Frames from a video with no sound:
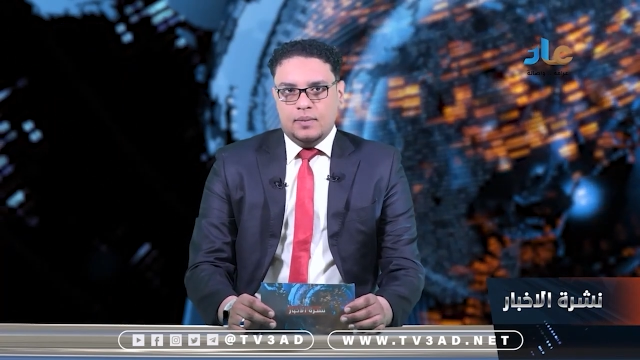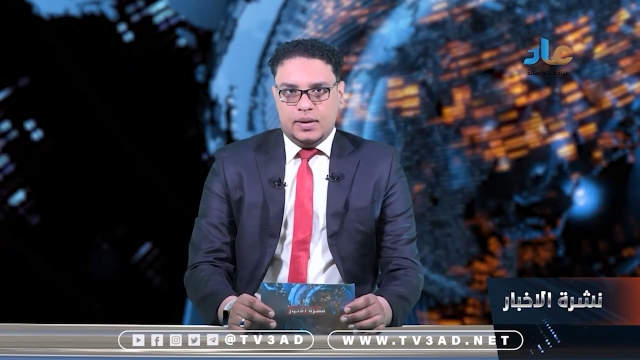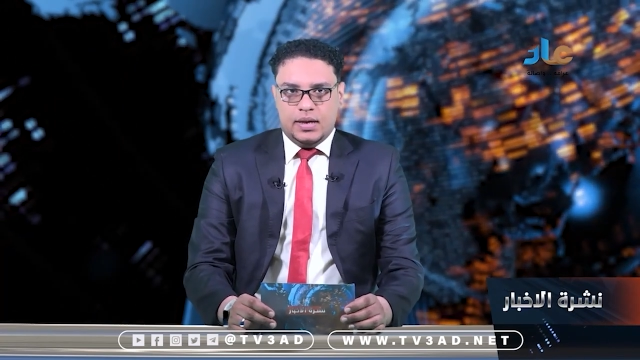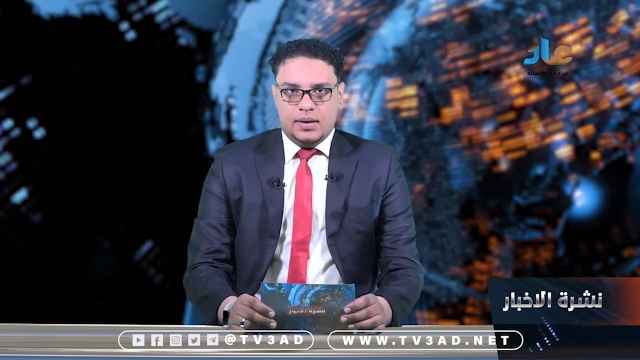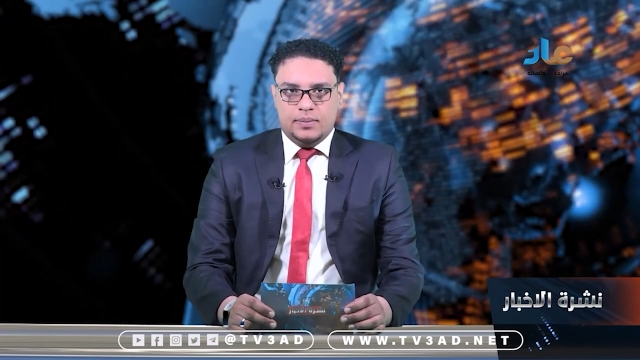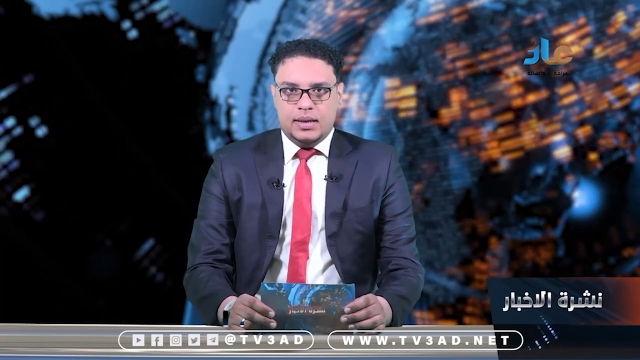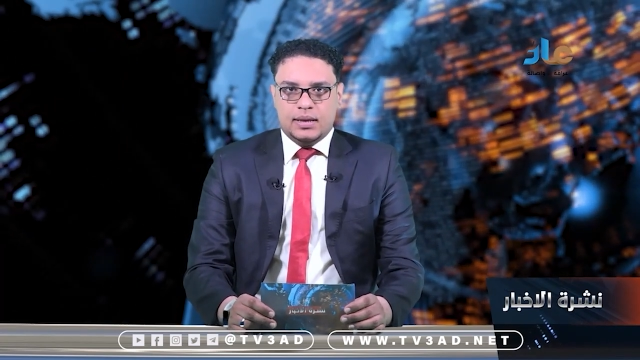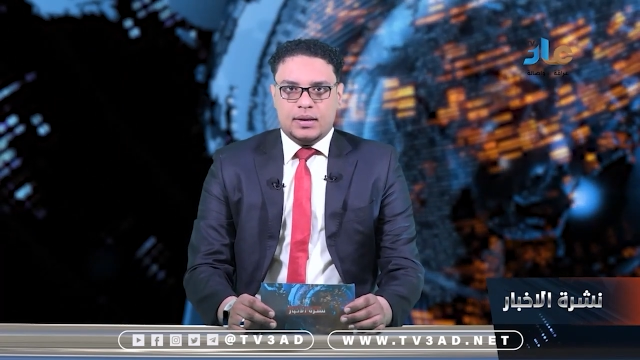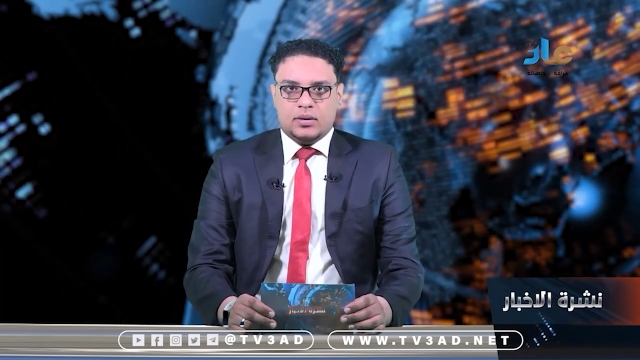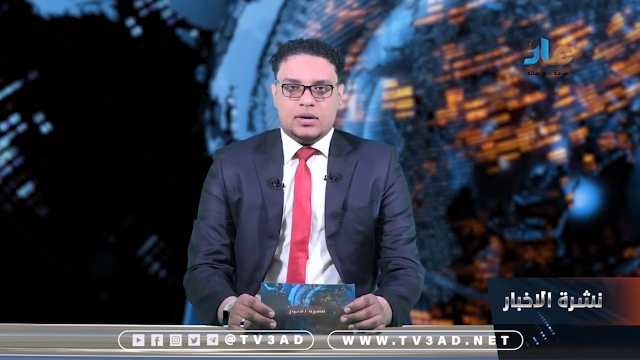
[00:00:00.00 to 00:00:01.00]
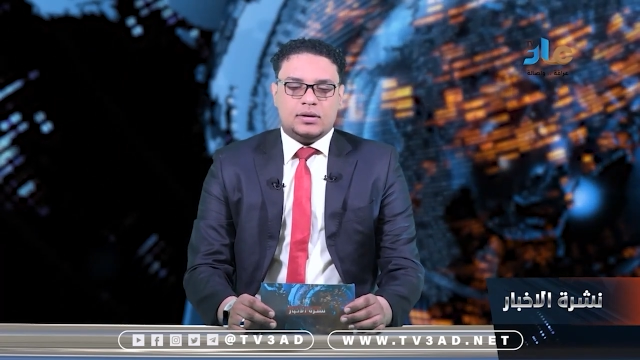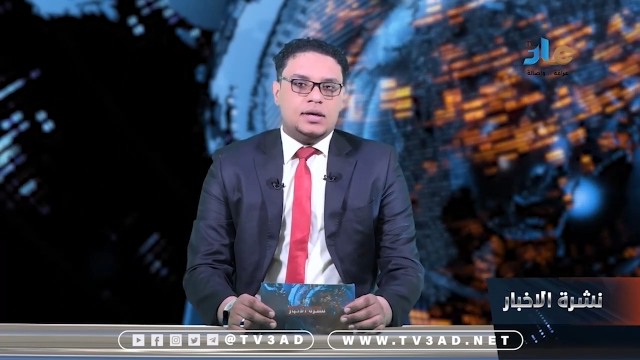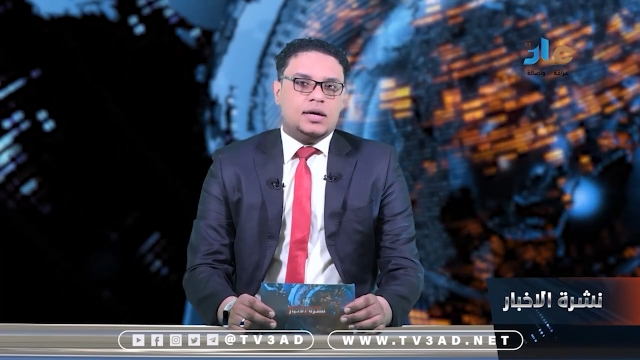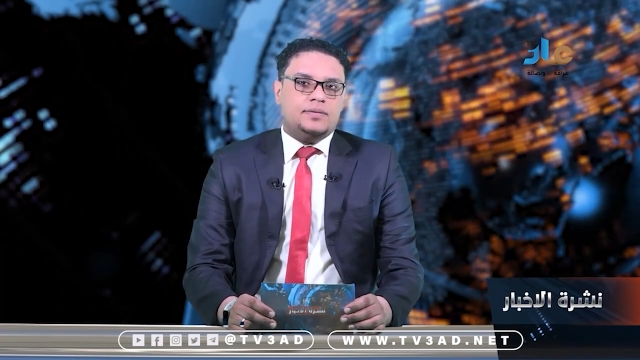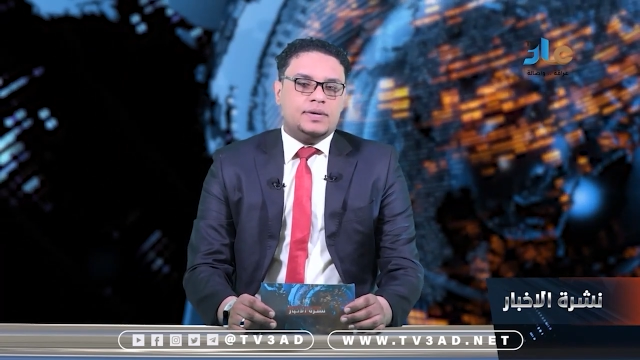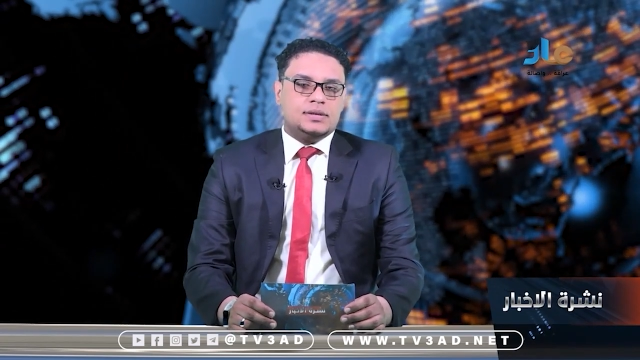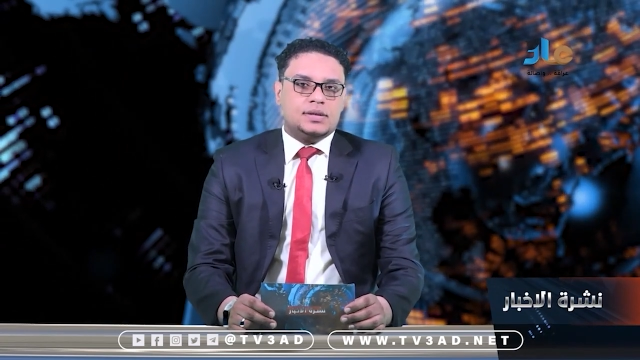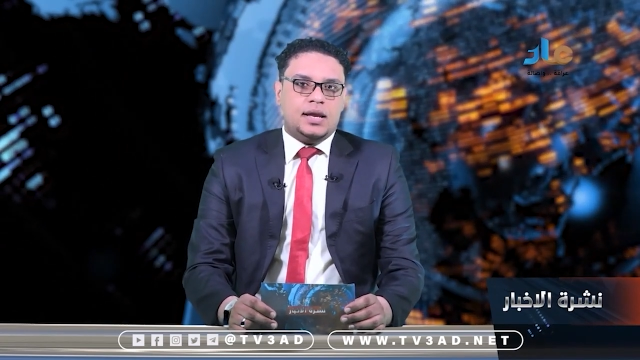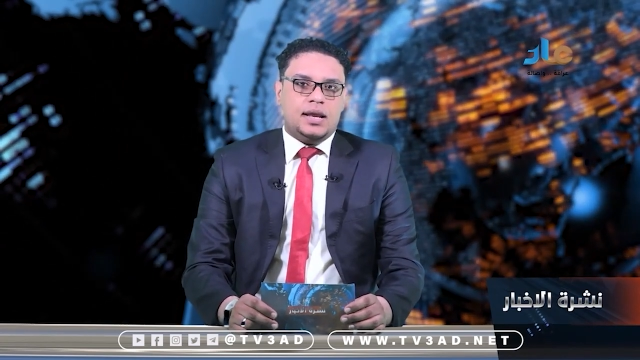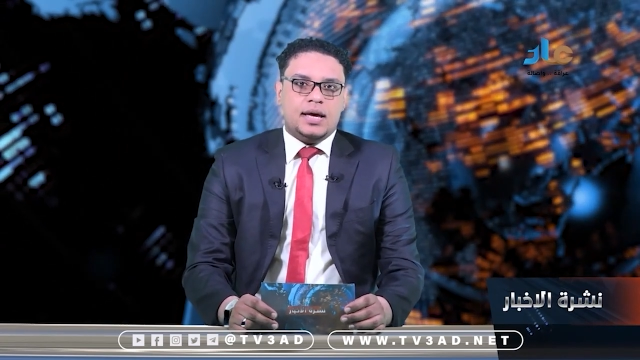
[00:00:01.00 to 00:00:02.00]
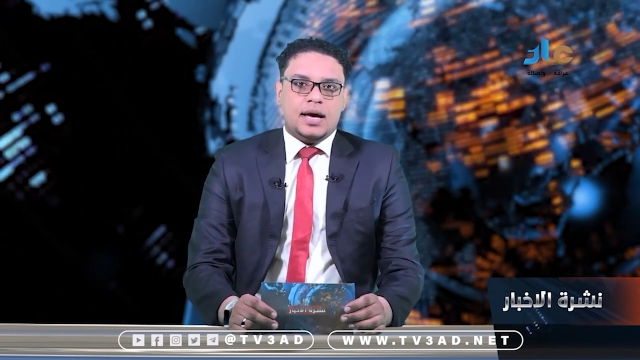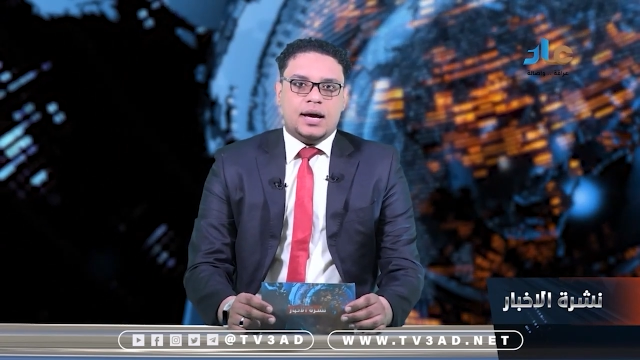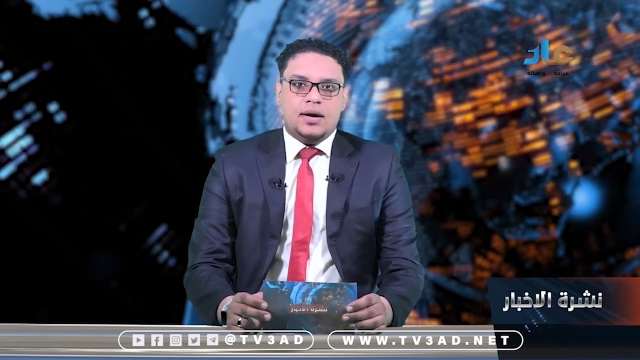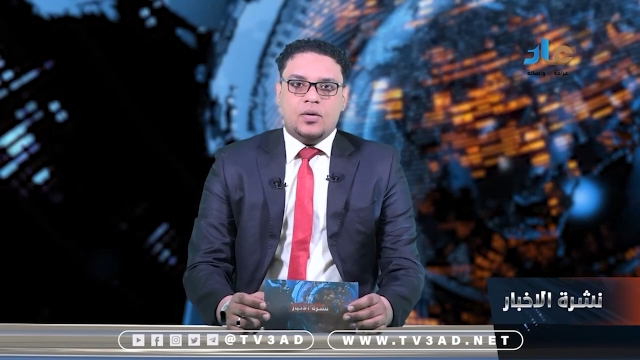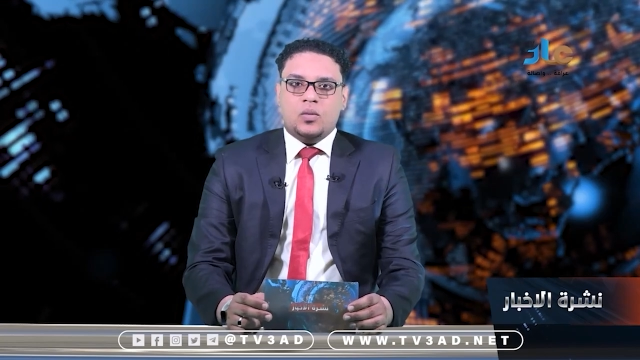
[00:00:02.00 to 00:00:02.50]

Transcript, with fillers: بأهمية القضية الفلسطينية